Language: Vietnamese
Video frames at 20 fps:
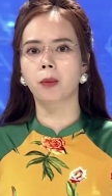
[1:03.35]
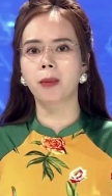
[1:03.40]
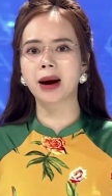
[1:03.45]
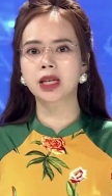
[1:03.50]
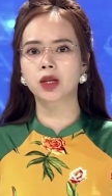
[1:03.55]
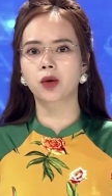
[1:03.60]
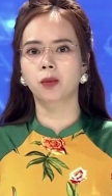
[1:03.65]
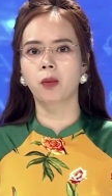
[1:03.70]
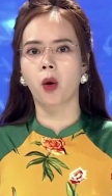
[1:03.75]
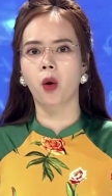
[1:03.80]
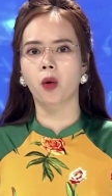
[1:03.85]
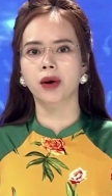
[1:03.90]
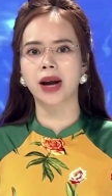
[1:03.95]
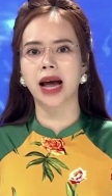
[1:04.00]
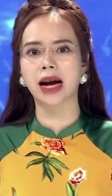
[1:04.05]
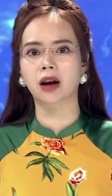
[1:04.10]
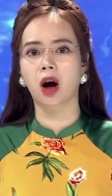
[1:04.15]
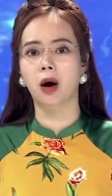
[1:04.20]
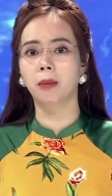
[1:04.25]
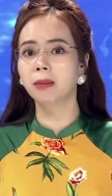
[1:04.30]
Bắc Trung Bộ đã
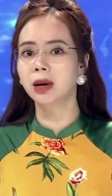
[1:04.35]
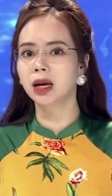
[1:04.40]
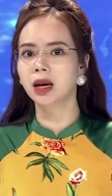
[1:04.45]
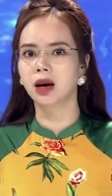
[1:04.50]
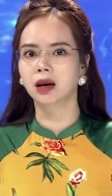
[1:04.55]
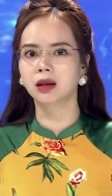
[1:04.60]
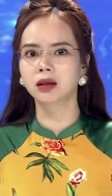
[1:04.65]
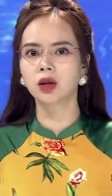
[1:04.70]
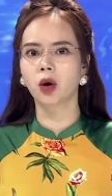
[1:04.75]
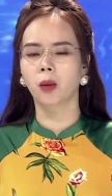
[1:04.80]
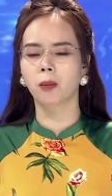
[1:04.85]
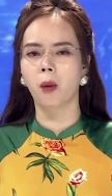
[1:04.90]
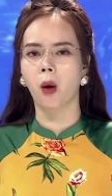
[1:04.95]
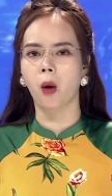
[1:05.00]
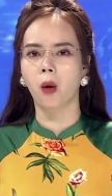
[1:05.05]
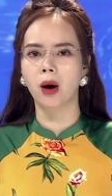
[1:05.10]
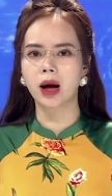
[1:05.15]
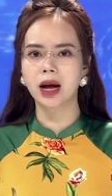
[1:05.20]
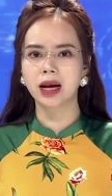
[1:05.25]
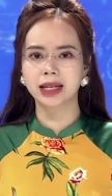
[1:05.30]
có mưa lớn cục
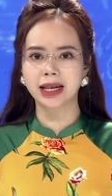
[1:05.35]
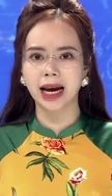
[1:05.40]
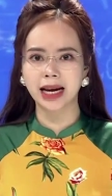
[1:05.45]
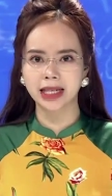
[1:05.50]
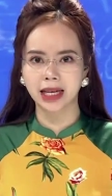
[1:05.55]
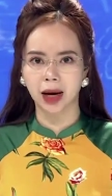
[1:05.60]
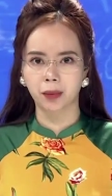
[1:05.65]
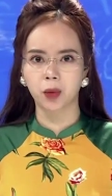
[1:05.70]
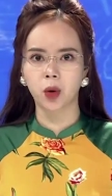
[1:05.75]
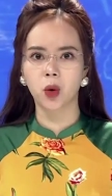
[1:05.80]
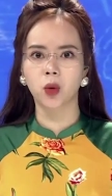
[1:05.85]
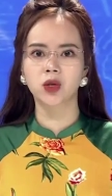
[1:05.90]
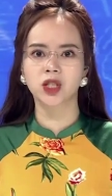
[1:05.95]
bộ gây ngập lụt,